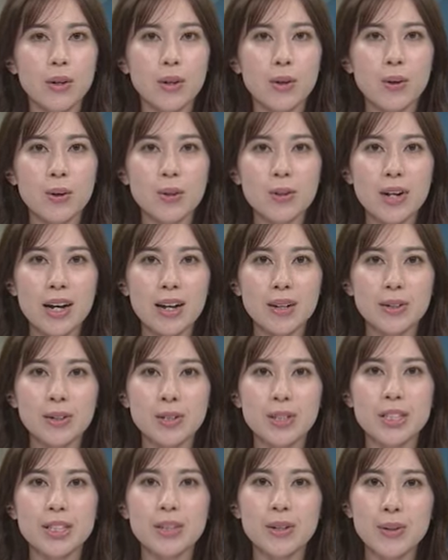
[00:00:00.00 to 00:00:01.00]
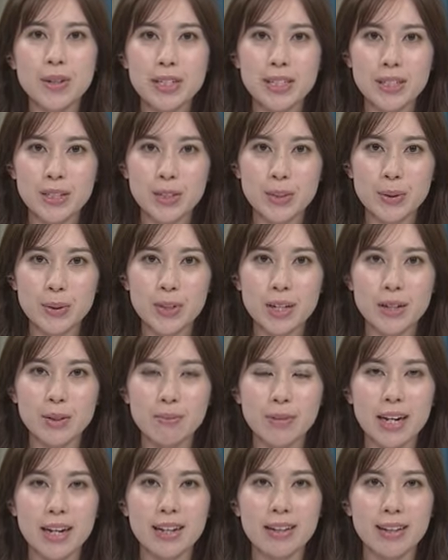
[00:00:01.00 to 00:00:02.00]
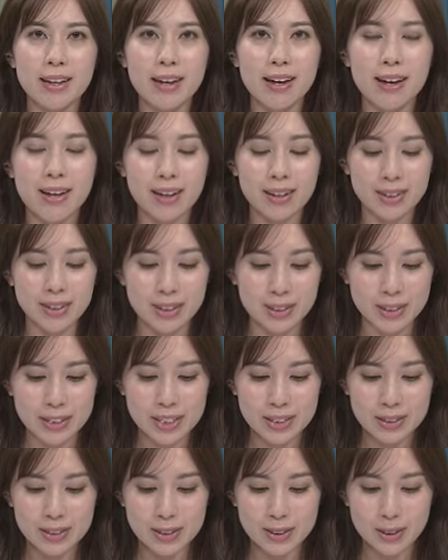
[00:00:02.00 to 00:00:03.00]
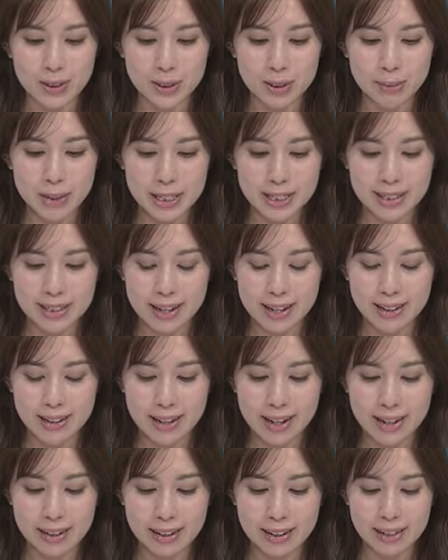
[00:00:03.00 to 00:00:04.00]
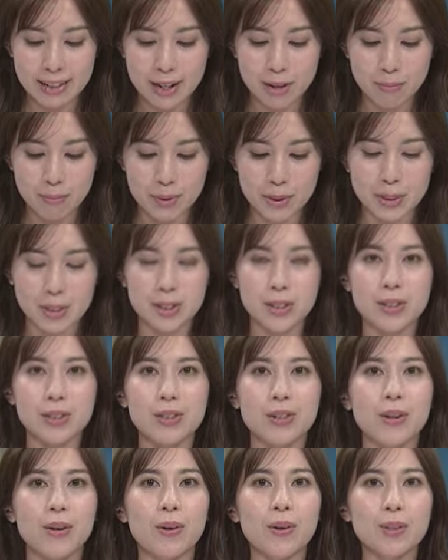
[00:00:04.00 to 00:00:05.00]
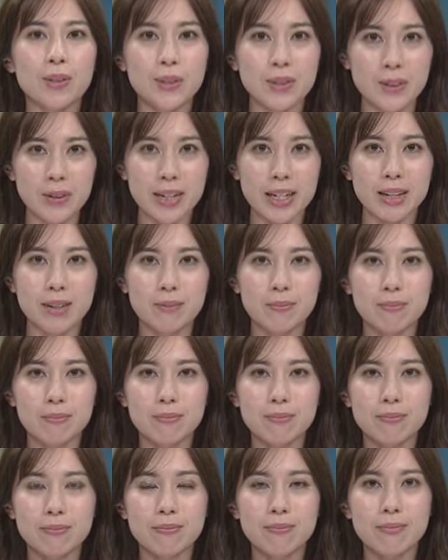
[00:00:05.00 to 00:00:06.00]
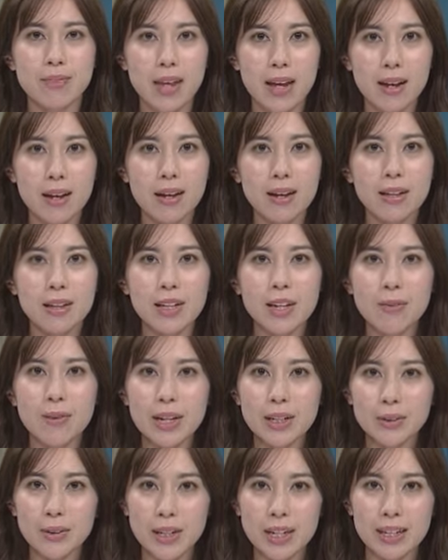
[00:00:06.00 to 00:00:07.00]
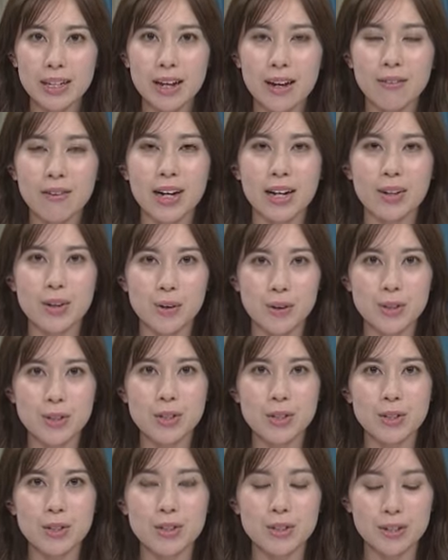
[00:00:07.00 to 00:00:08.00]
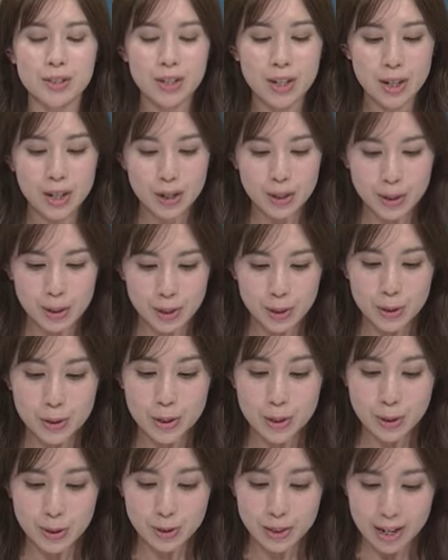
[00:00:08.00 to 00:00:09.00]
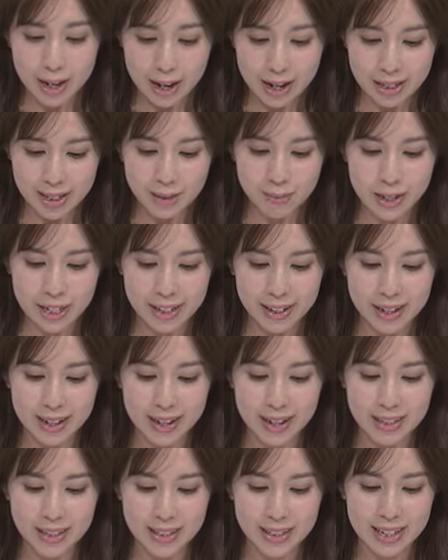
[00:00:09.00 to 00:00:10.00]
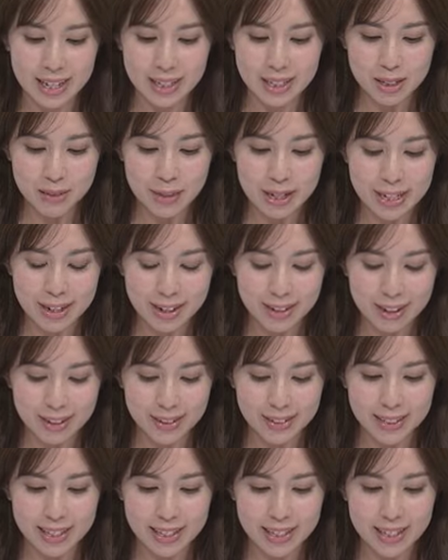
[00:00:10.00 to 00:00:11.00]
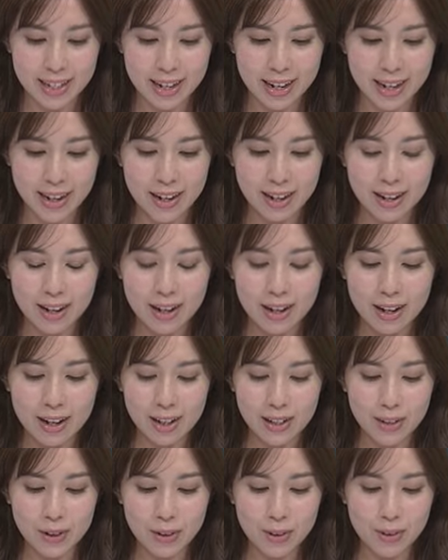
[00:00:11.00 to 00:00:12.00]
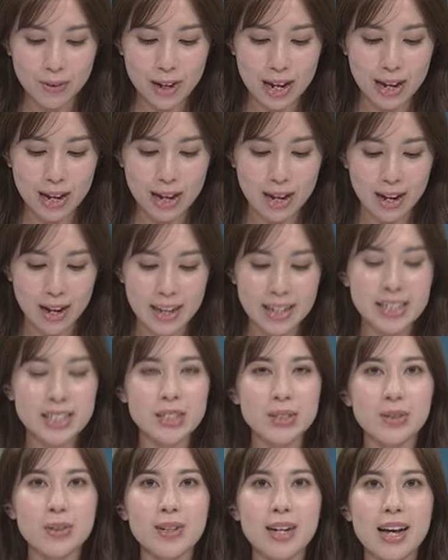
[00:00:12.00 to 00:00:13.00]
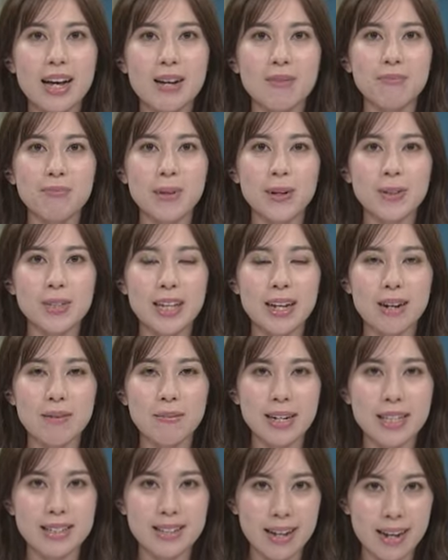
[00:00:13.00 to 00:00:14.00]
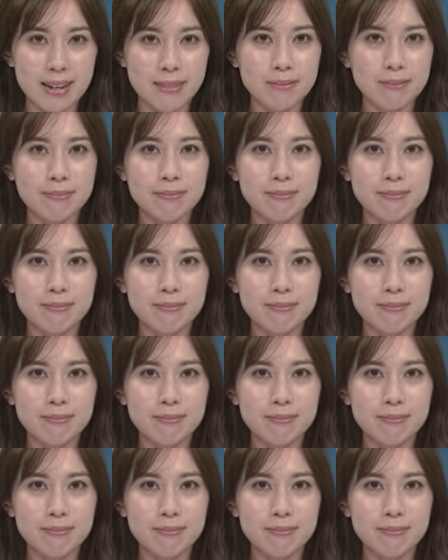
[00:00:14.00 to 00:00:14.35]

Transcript: この春白石町で生まれた国の特別天然記念物コウノトリ2羽のヒナは今週九州で初めて巣立ちまで確認され今日は愛称が発表されました